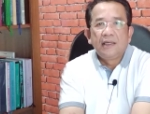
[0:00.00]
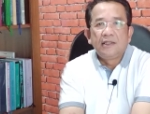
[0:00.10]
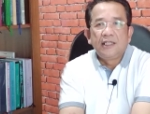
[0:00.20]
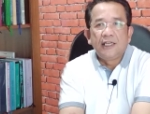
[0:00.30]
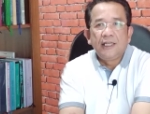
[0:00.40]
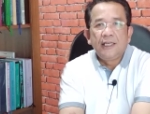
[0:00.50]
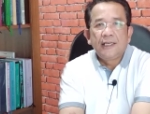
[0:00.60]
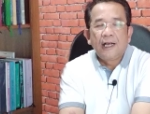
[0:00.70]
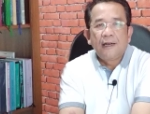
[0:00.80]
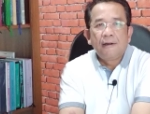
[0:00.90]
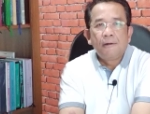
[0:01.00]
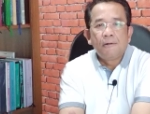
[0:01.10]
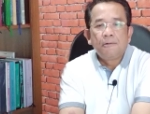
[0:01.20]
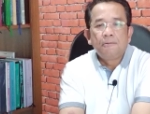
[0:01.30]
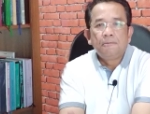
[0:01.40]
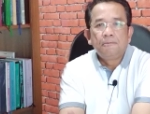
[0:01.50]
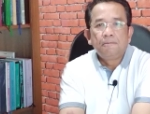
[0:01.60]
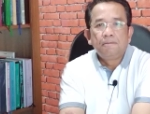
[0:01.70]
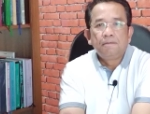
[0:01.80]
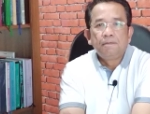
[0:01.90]
Jadi kalau
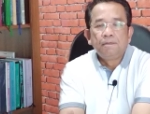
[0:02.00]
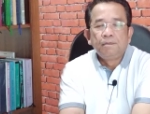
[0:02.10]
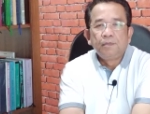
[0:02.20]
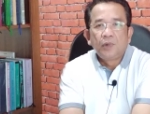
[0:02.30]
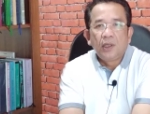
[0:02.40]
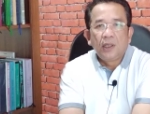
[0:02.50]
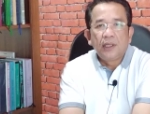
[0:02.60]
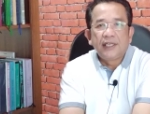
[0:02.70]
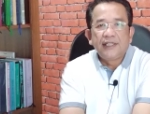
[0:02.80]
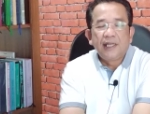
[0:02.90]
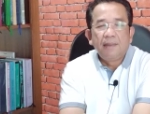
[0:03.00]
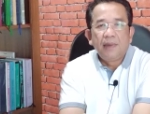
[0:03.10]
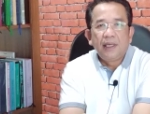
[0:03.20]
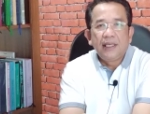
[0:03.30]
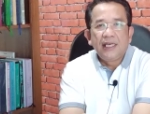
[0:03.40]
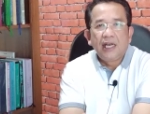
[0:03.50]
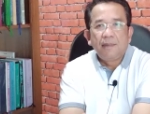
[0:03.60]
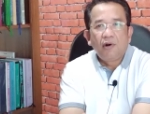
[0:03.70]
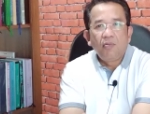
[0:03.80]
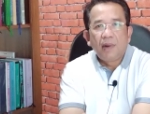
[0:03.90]
eh, kita
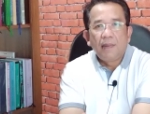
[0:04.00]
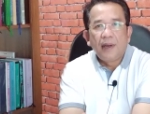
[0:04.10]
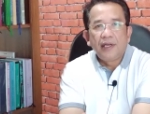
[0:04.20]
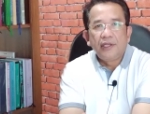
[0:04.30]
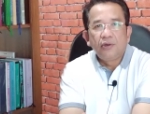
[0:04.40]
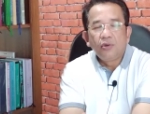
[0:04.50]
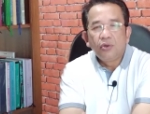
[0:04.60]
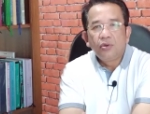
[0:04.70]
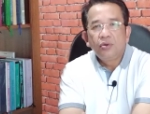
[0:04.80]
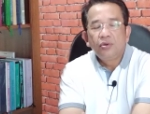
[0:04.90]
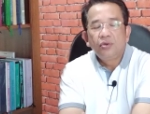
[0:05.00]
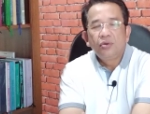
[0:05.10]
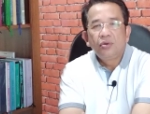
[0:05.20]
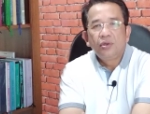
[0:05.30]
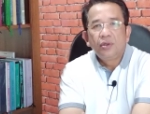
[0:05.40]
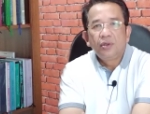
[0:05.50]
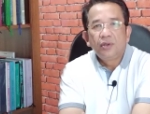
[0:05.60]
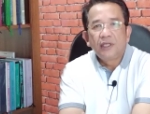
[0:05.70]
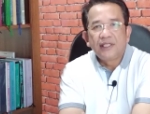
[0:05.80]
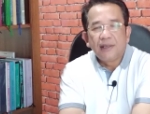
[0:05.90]
melihat perumpamaan itu,
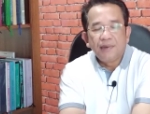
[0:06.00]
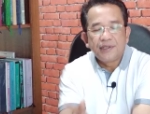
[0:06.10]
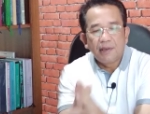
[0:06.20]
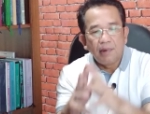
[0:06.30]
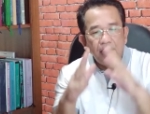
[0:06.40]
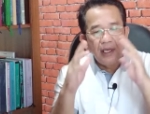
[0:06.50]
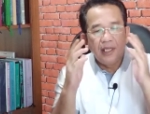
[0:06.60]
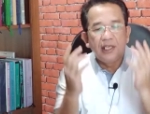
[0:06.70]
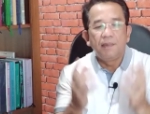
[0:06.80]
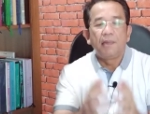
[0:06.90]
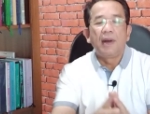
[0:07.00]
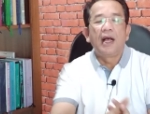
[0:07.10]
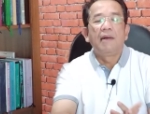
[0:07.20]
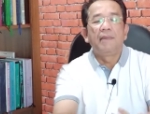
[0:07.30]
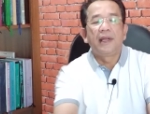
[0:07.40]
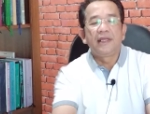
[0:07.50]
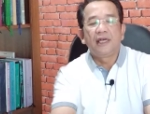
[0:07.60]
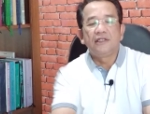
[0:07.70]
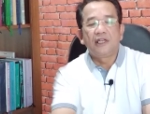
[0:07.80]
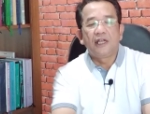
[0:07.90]
kita bisa memiliki pemahaman
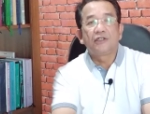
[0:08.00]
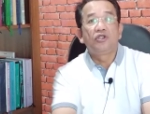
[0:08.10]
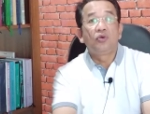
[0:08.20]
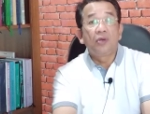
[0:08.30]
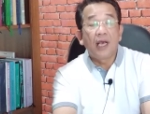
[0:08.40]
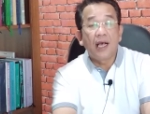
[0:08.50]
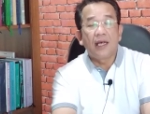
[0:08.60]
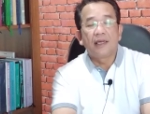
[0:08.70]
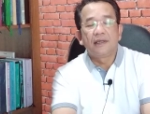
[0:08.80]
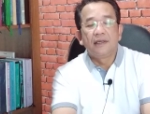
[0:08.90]
yang jelas juga.